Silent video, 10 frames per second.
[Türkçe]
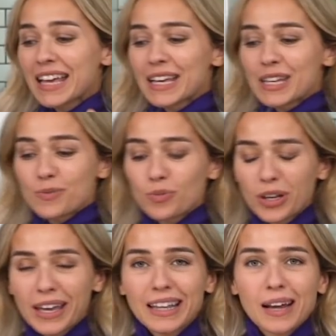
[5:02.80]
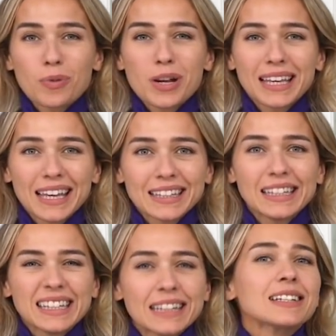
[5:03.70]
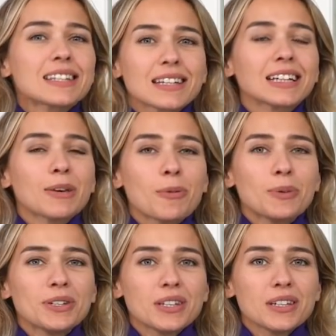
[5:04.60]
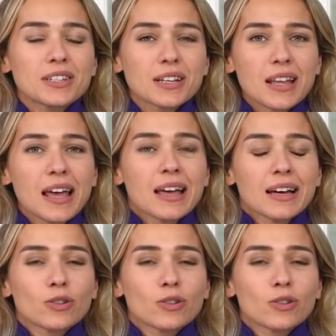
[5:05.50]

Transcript: Şimdi bu kekler böyle kendiliğinden ıslak gibi piştiği için hani